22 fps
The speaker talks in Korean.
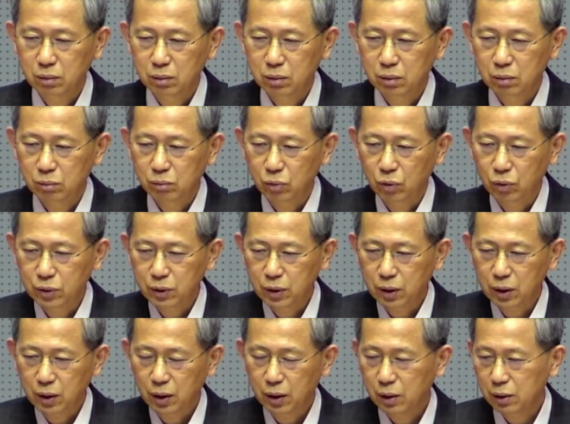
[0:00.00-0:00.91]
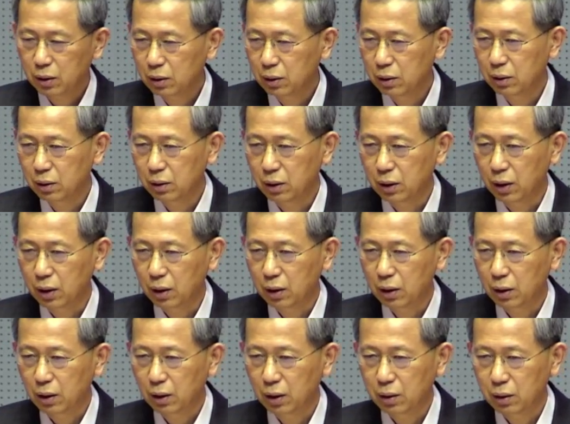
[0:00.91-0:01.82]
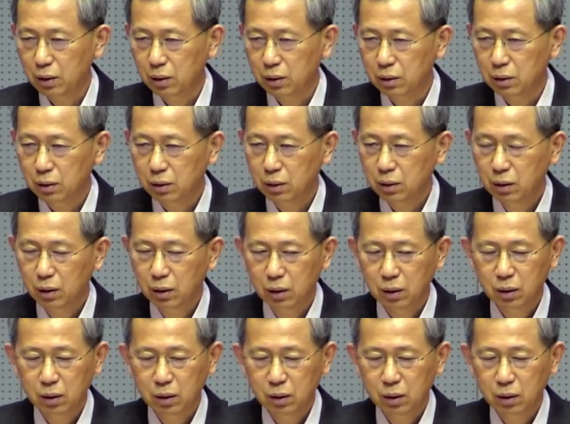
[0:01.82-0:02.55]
목사가 해야 될 일, 당회가 해야 될 일,